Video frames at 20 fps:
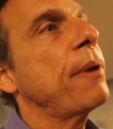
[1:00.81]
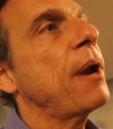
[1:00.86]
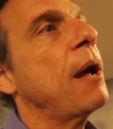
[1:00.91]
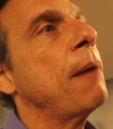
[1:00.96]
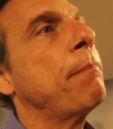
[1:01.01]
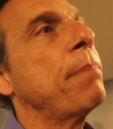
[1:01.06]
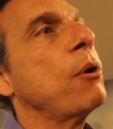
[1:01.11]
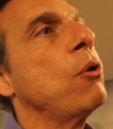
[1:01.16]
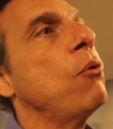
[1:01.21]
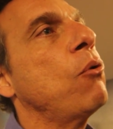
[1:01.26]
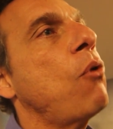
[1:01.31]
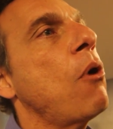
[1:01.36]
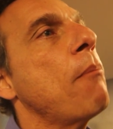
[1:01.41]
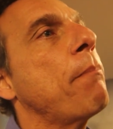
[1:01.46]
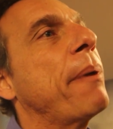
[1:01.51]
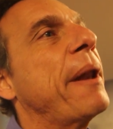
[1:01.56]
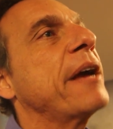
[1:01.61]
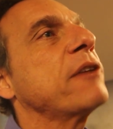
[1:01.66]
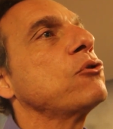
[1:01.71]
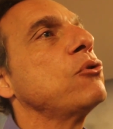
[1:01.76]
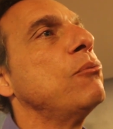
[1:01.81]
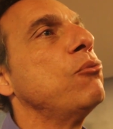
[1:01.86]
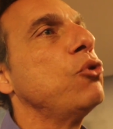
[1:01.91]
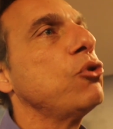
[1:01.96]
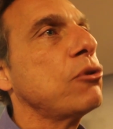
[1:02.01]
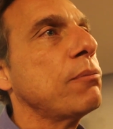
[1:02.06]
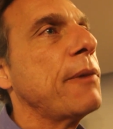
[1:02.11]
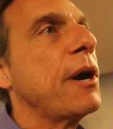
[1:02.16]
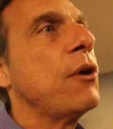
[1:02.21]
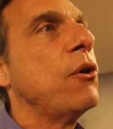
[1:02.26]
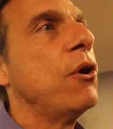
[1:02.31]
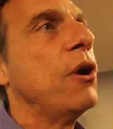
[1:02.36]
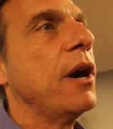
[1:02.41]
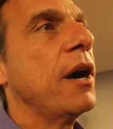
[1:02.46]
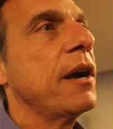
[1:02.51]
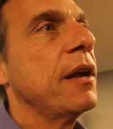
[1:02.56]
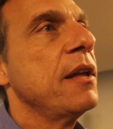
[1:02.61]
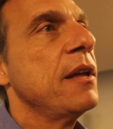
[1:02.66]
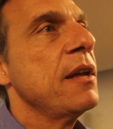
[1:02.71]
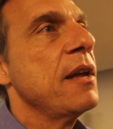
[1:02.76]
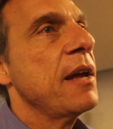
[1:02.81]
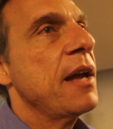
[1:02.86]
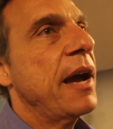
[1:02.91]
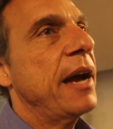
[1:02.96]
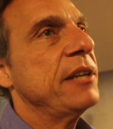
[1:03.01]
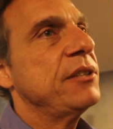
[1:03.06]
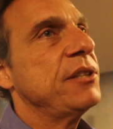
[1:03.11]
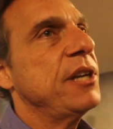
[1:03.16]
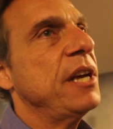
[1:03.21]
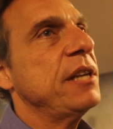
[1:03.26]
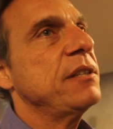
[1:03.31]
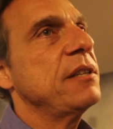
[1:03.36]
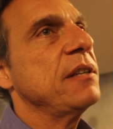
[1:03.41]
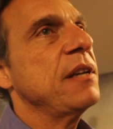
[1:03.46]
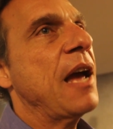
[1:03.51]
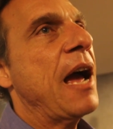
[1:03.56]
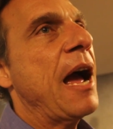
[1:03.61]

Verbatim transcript: para um complexo muito maior. A gente